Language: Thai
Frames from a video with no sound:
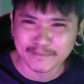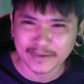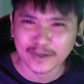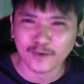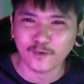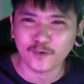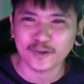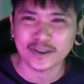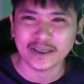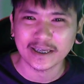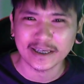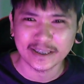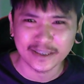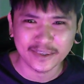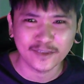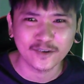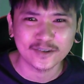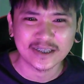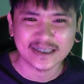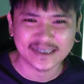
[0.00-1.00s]
นคนอิน
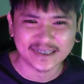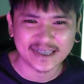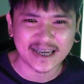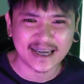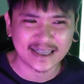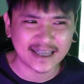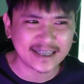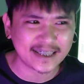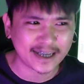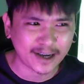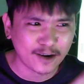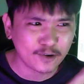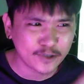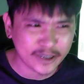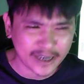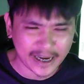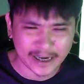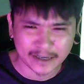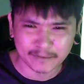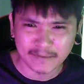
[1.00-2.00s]
โดนีเซียนะ แต่เขา
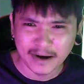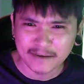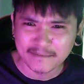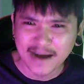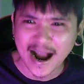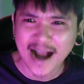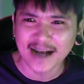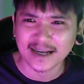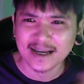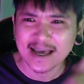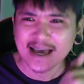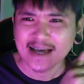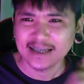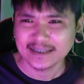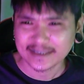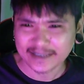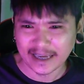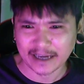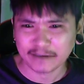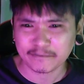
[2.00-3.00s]
เก่งมา
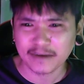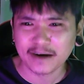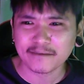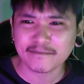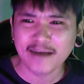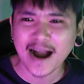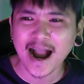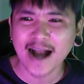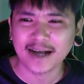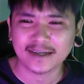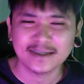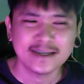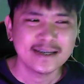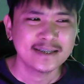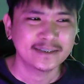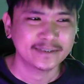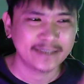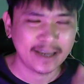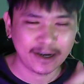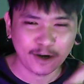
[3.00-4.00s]
กๆเจ๋งมา
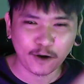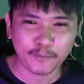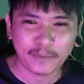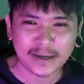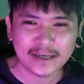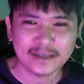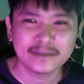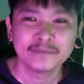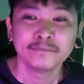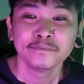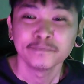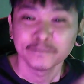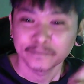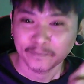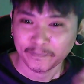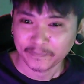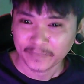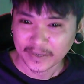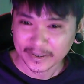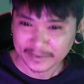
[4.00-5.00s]
กๆ เดี๋ยวเราไป
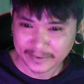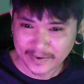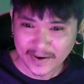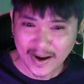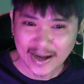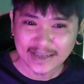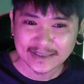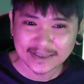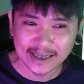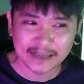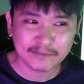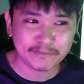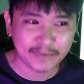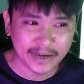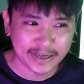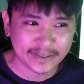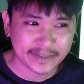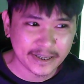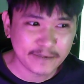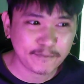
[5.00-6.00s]
รีแอคชั่นเพล
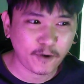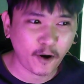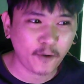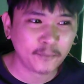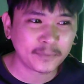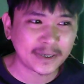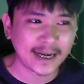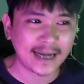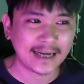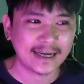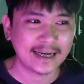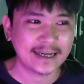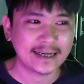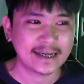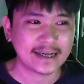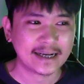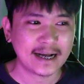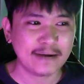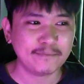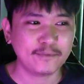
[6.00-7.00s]
งนี้พร้อมกันเลย
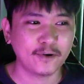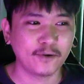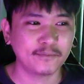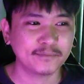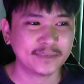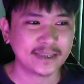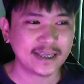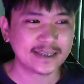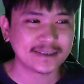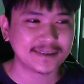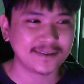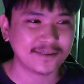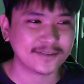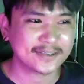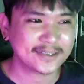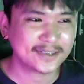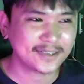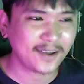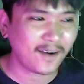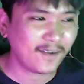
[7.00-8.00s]
ครับผมติ๊กตอก
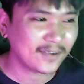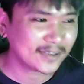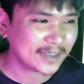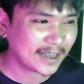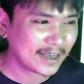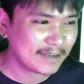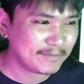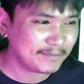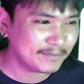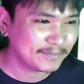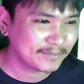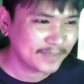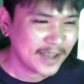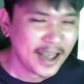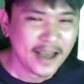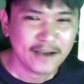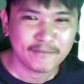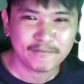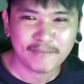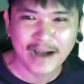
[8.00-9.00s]
ซองนะครับ
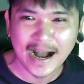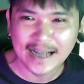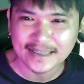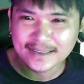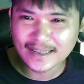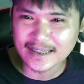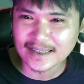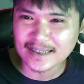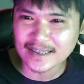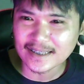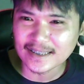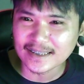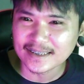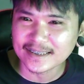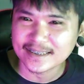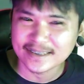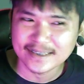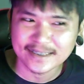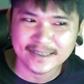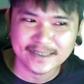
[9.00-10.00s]
พาร์ทที่
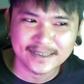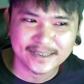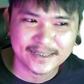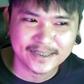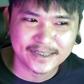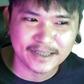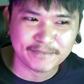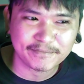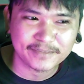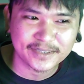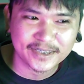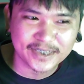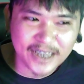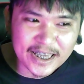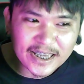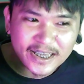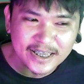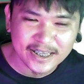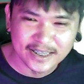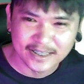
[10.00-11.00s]

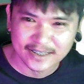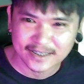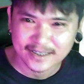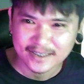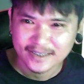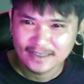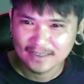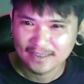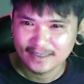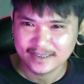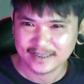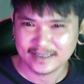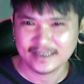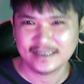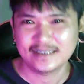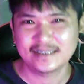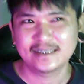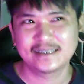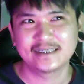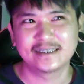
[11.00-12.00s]
สี่เอ
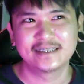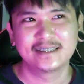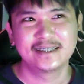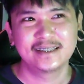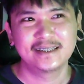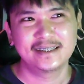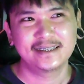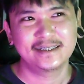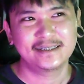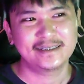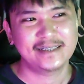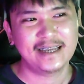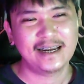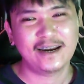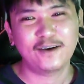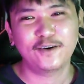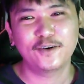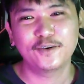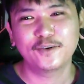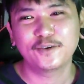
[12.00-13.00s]
อเดี๋ยว
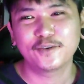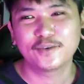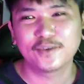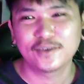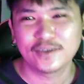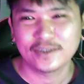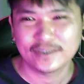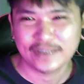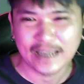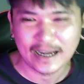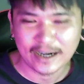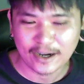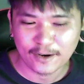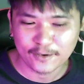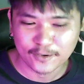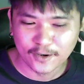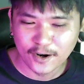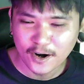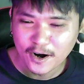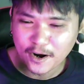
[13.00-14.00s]
เรา เดี๋ยวเรา
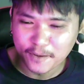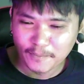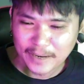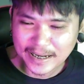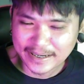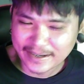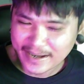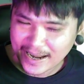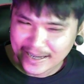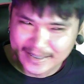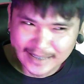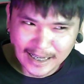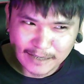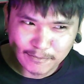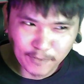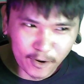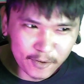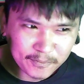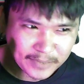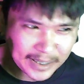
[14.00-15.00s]
ก็ไปรีแอคชั่น
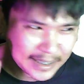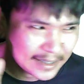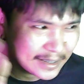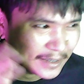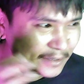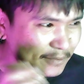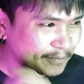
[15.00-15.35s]
พร้อมกันเลย